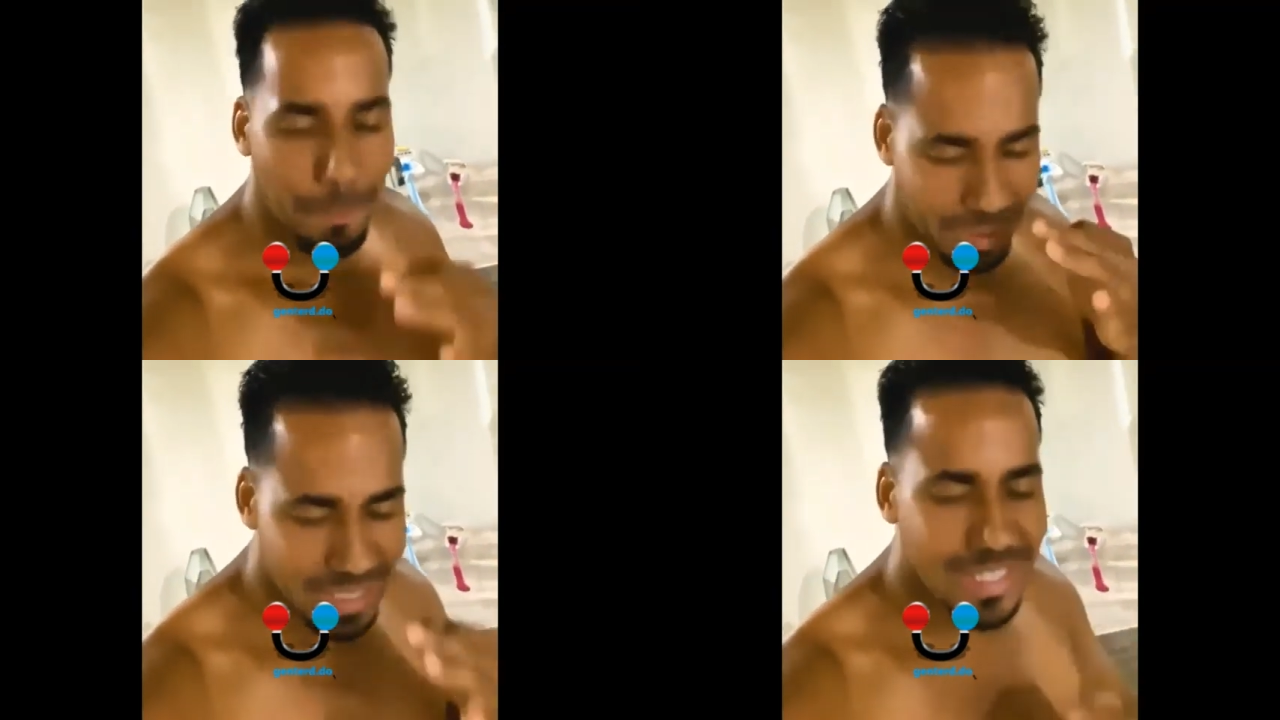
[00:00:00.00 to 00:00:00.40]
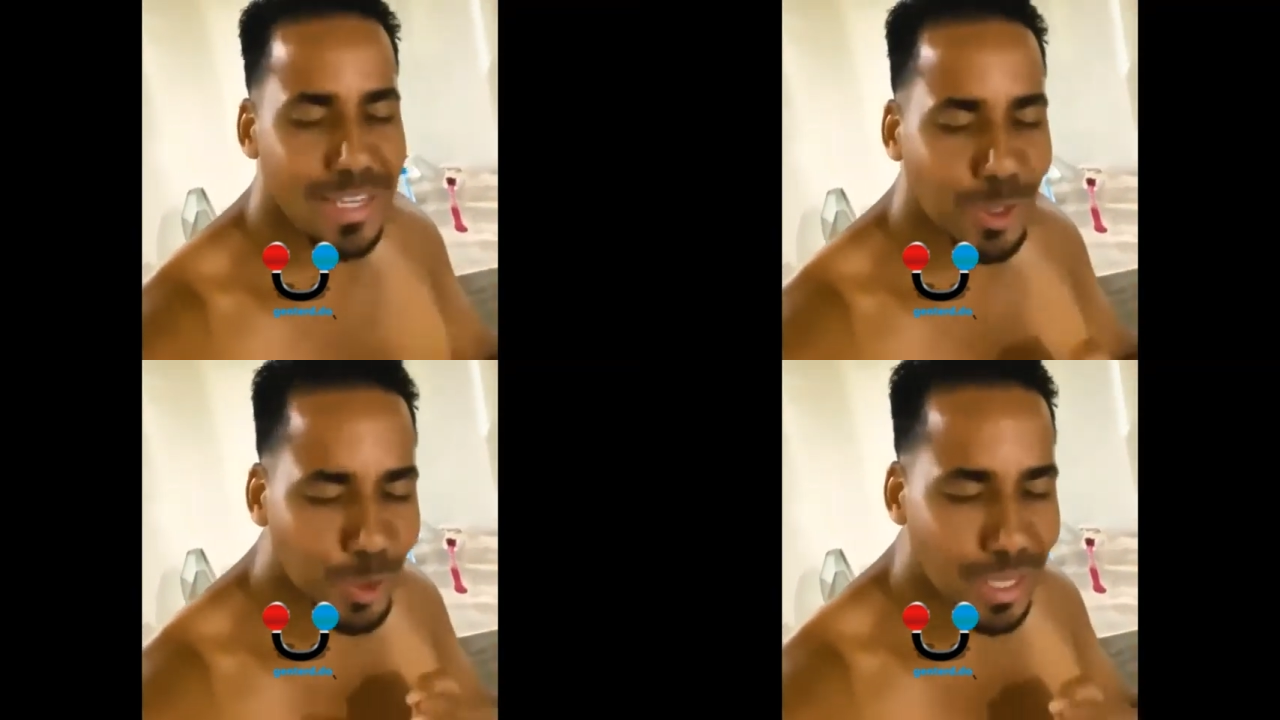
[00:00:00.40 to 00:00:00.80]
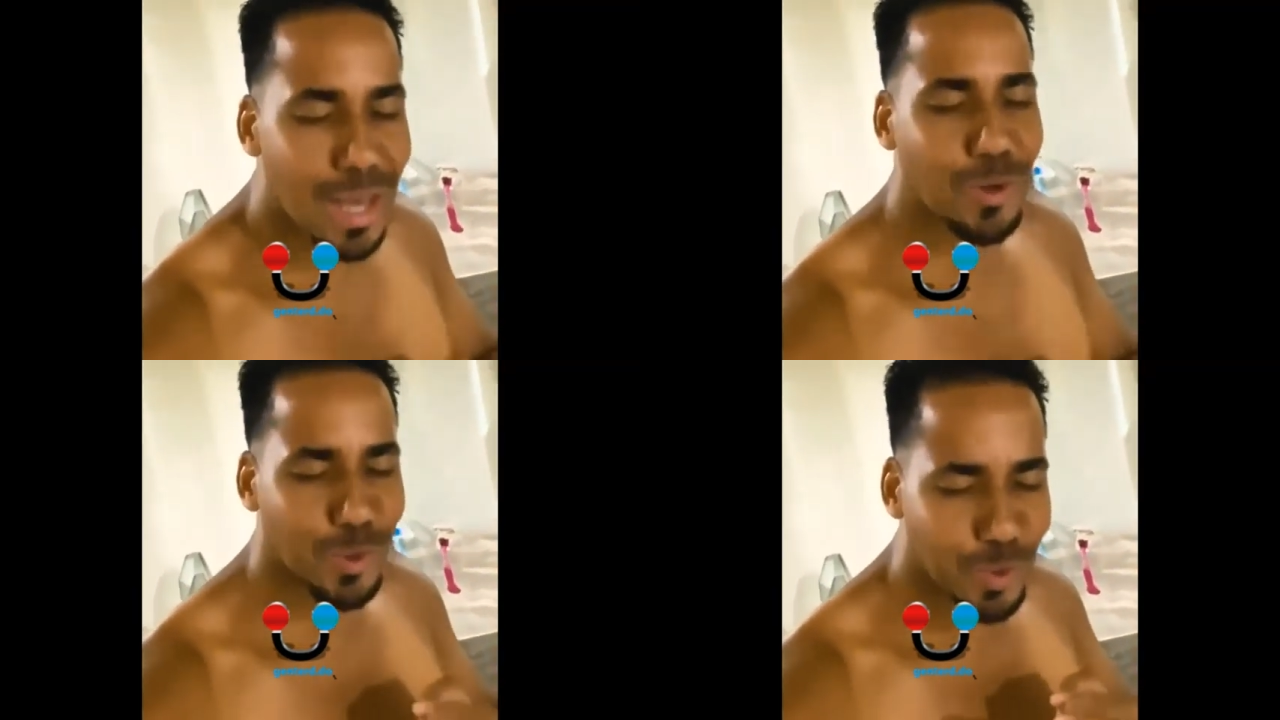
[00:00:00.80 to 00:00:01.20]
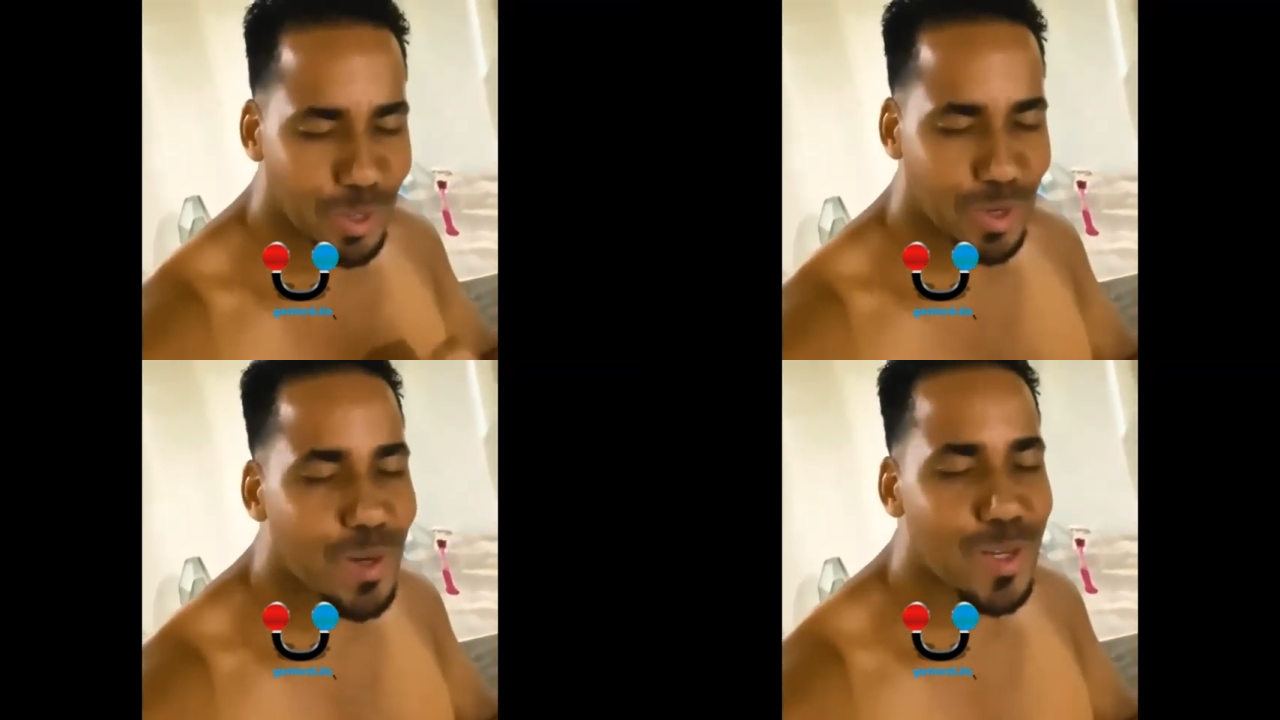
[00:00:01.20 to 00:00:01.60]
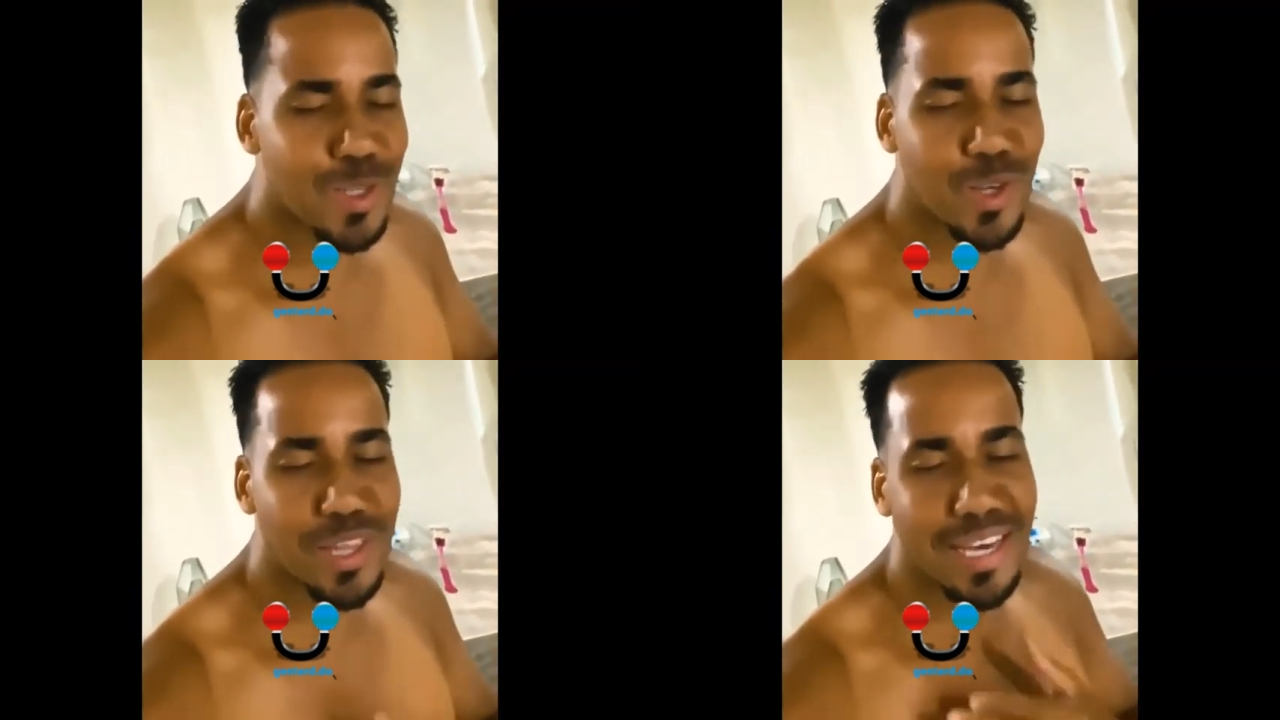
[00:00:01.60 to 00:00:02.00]
Me siento tan
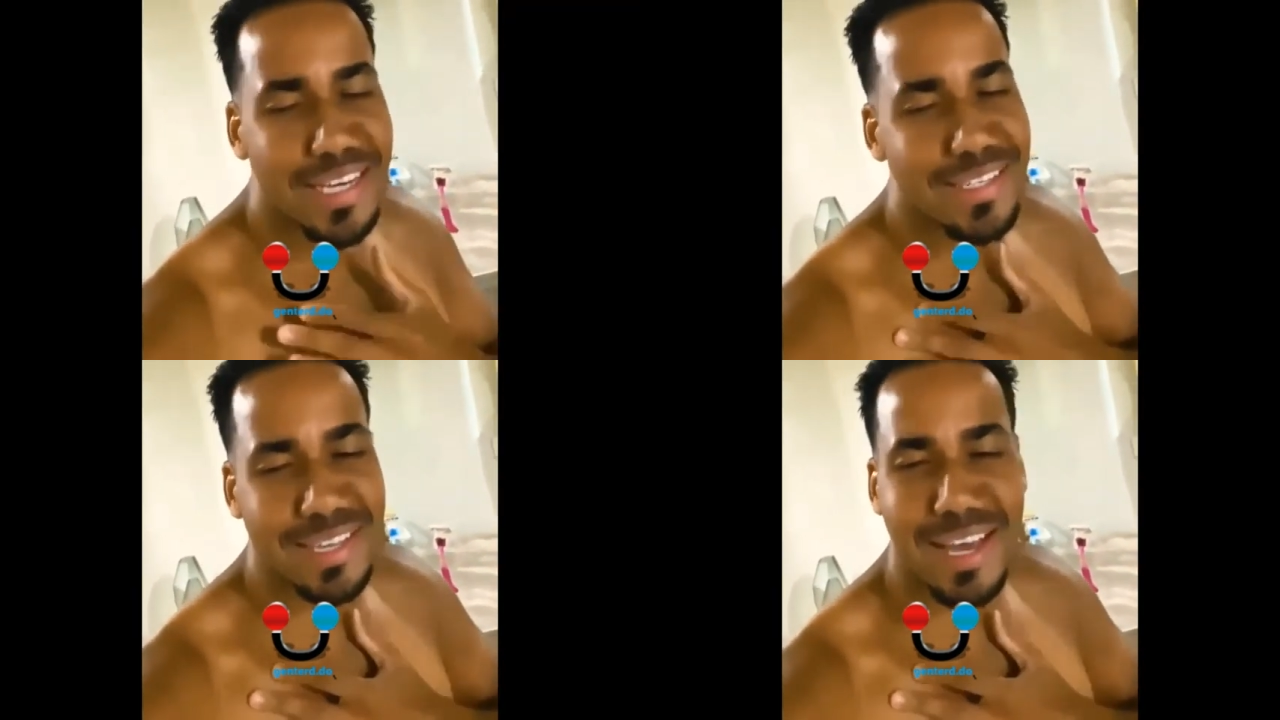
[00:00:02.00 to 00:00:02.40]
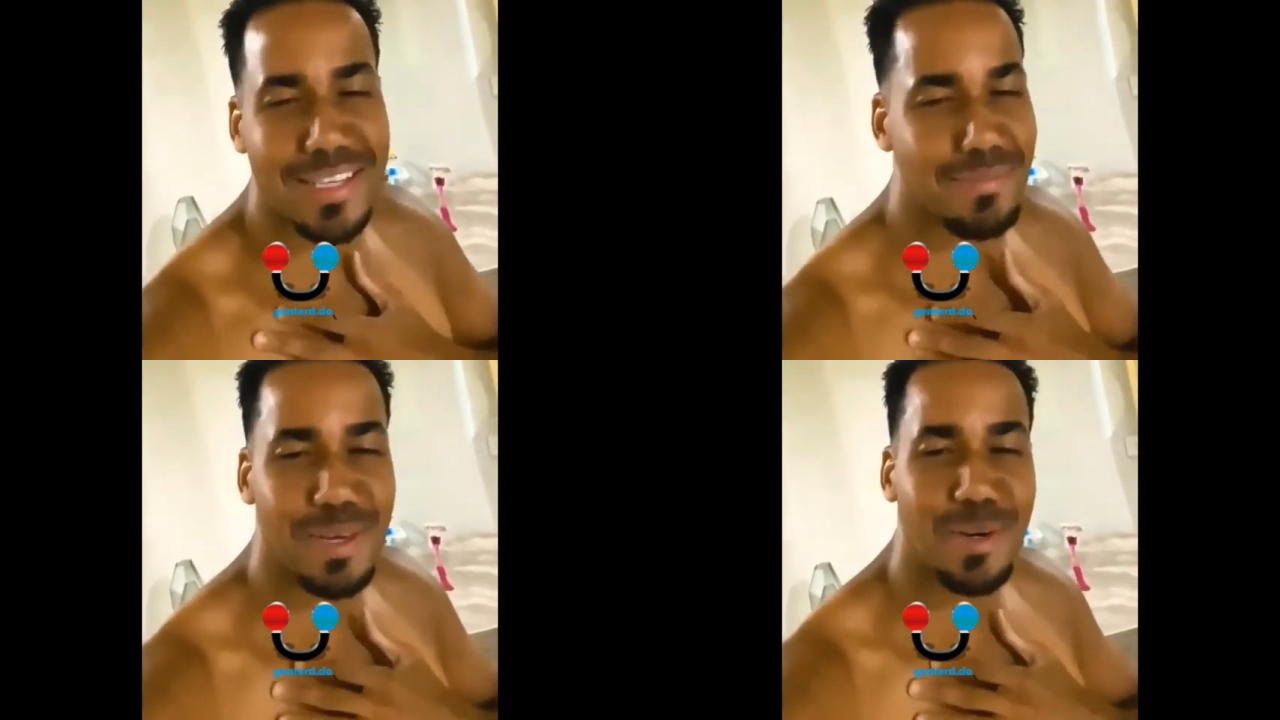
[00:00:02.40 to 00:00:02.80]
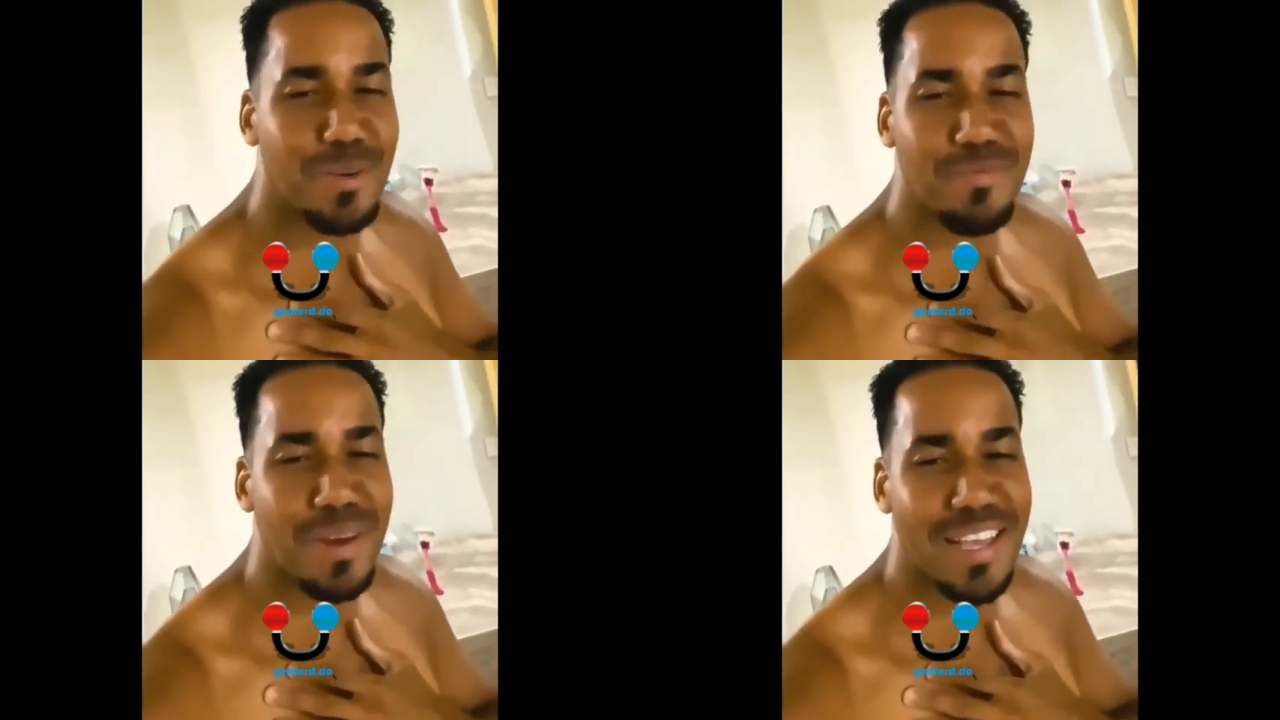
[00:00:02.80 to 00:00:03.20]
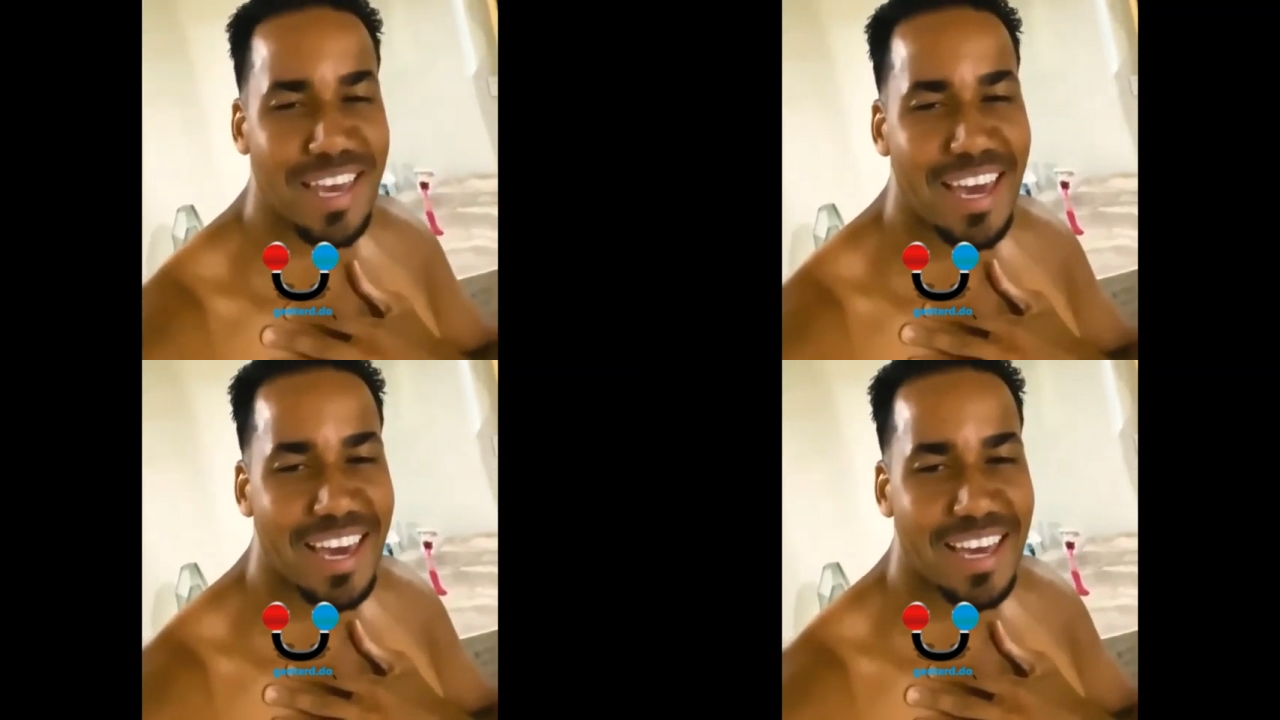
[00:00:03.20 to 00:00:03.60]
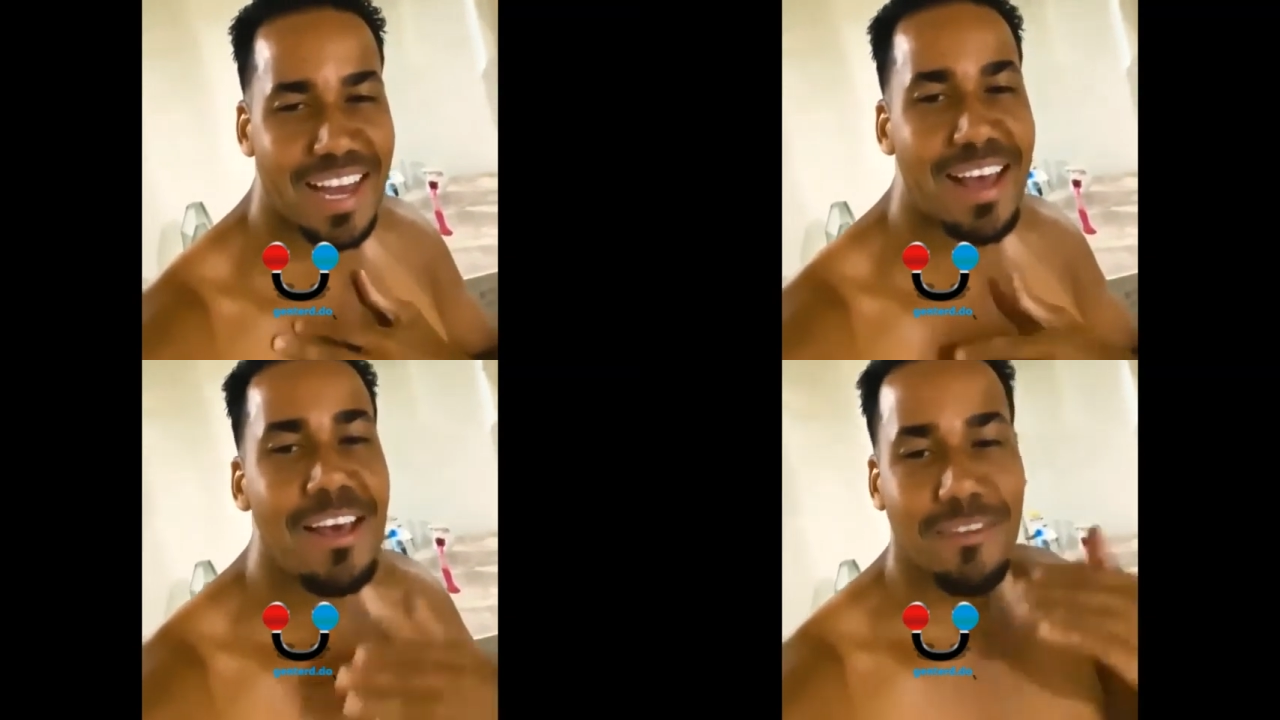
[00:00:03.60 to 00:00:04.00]
orgulloso de que seas mi compañera.